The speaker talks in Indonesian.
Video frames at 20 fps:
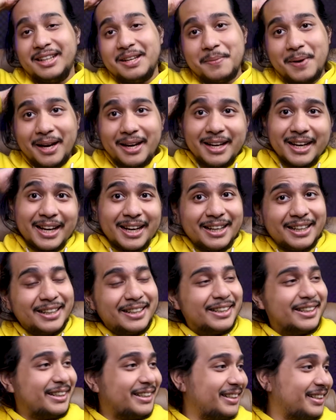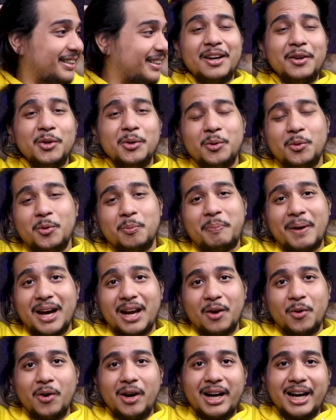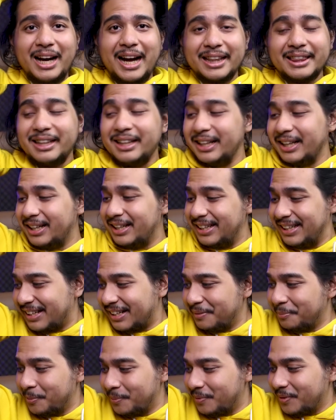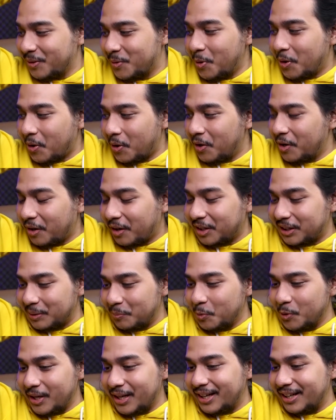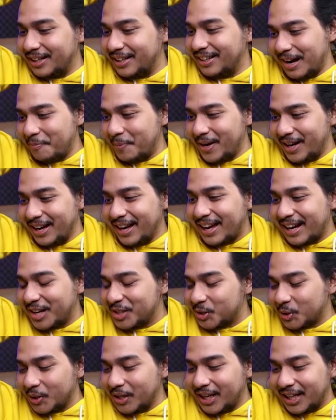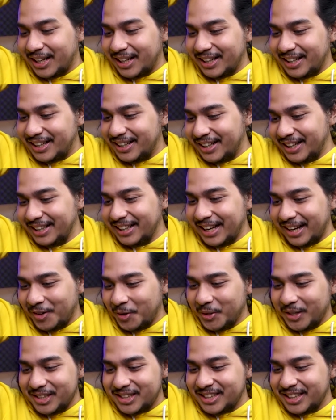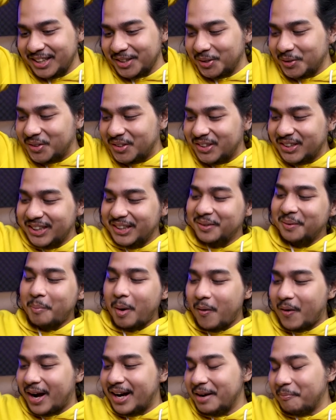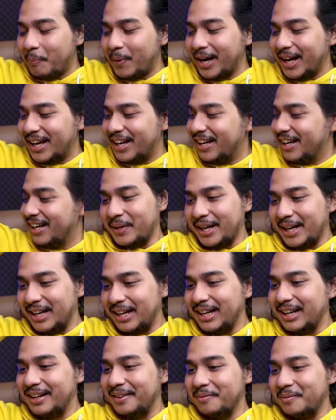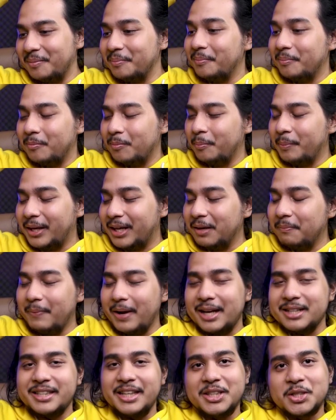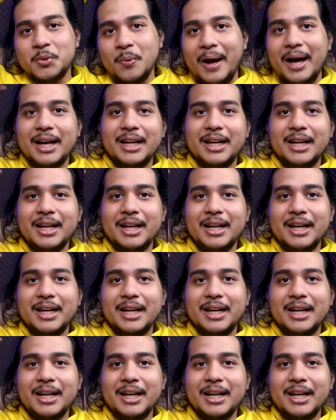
gimana ya aduh, aduh pala gue gatel nih karena gue kalau ketemu yang apa yang gak rasional dan gak logis gitu tuh bawaannya pengen pengen bikin beasiswa